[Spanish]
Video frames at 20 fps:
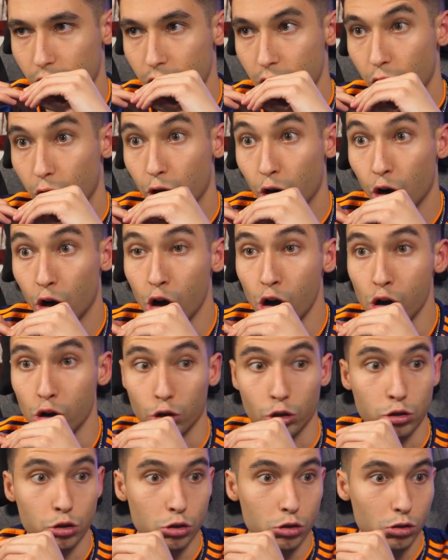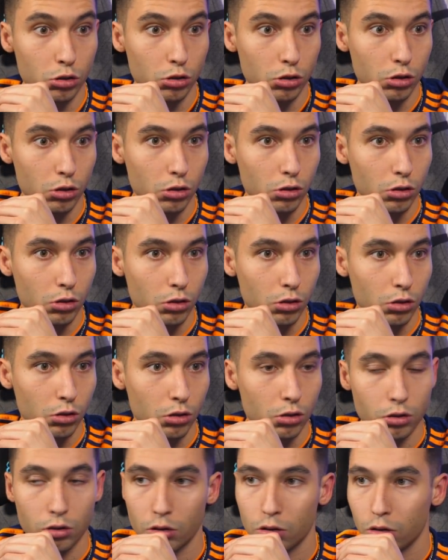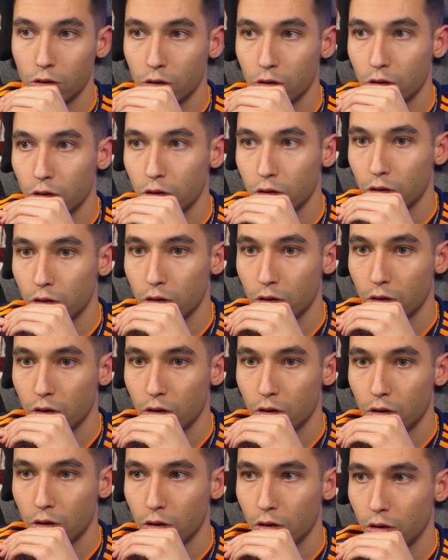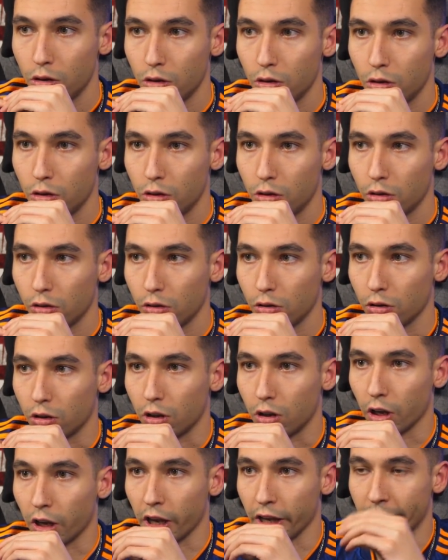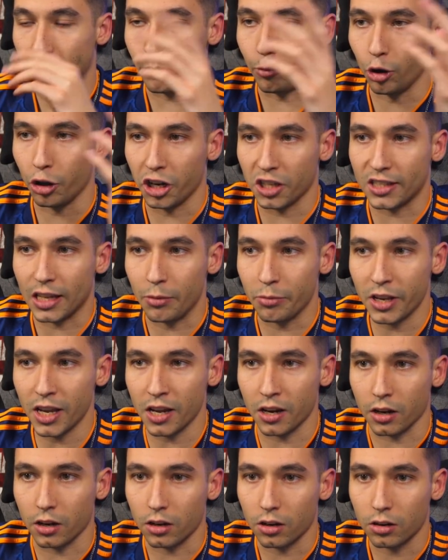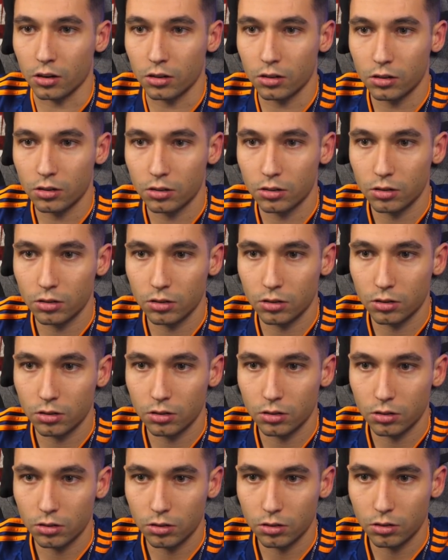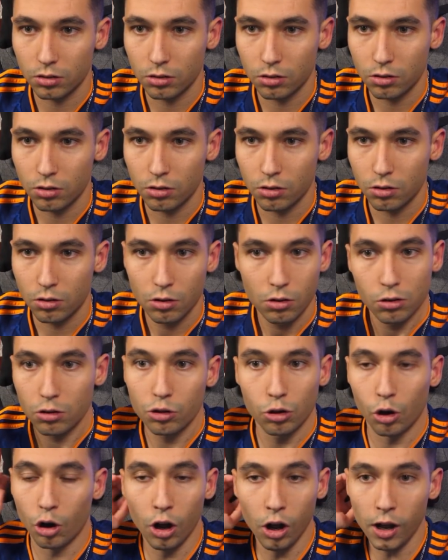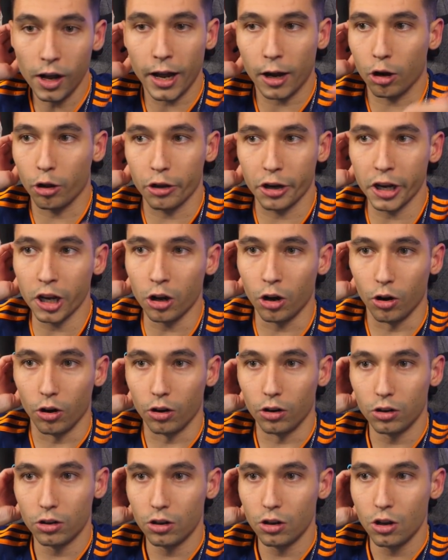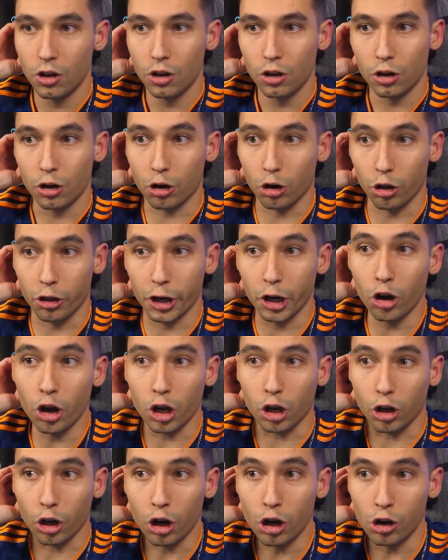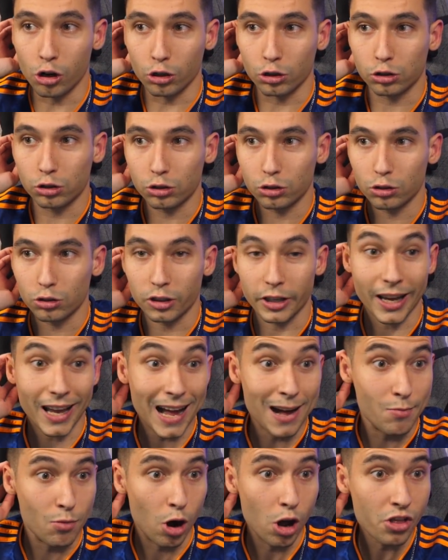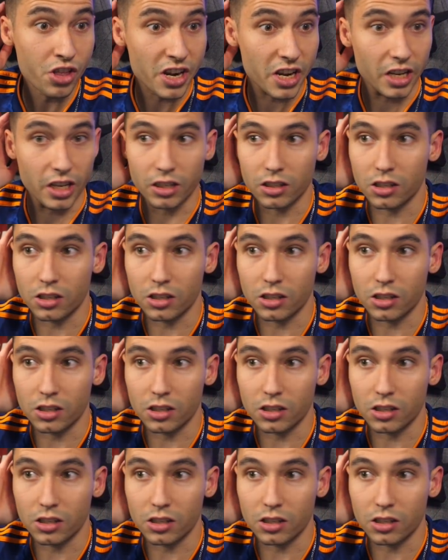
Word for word: Cross. Y vamos a ver a quién quita también Que quita a Modric también. Pues no, a Rodrigo. Rodrigo. y Cross. Deja a Modric.